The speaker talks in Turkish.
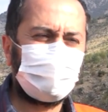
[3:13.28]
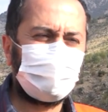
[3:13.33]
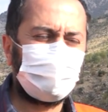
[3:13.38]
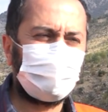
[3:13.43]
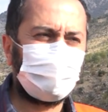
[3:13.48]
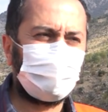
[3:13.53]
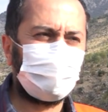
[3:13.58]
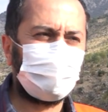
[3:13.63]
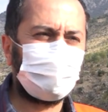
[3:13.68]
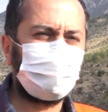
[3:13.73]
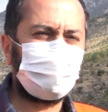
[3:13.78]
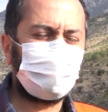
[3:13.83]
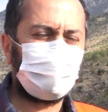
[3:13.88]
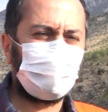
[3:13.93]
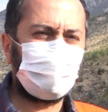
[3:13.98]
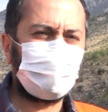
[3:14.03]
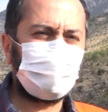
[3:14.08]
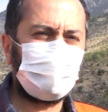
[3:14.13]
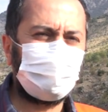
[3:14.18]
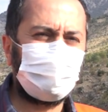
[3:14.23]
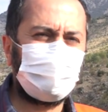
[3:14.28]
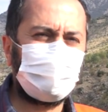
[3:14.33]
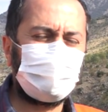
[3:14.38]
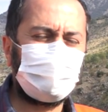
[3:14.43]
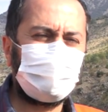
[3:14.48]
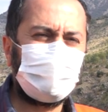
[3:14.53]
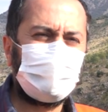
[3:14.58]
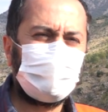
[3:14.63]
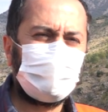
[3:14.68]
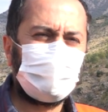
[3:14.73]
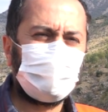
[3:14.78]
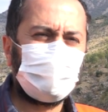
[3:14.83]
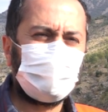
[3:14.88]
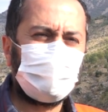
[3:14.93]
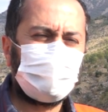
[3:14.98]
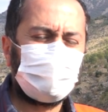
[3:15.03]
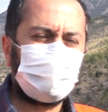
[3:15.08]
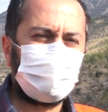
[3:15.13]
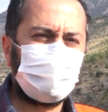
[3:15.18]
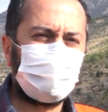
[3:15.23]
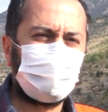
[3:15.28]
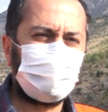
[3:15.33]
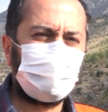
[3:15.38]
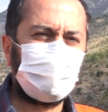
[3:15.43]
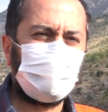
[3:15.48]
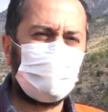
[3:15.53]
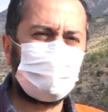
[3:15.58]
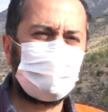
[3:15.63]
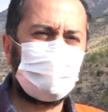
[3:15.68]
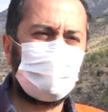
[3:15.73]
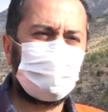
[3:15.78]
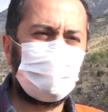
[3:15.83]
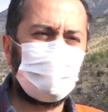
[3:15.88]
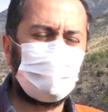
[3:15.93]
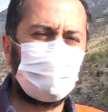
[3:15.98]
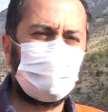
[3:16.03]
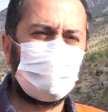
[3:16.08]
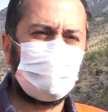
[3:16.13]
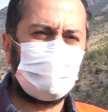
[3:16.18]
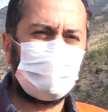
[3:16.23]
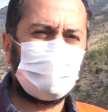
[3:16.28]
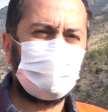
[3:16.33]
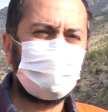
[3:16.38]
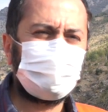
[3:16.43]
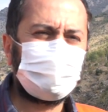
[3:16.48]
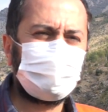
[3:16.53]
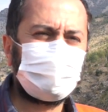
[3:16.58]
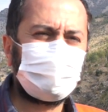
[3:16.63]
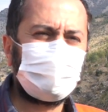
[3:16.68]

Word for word: E, projeme e, dazda peviheye,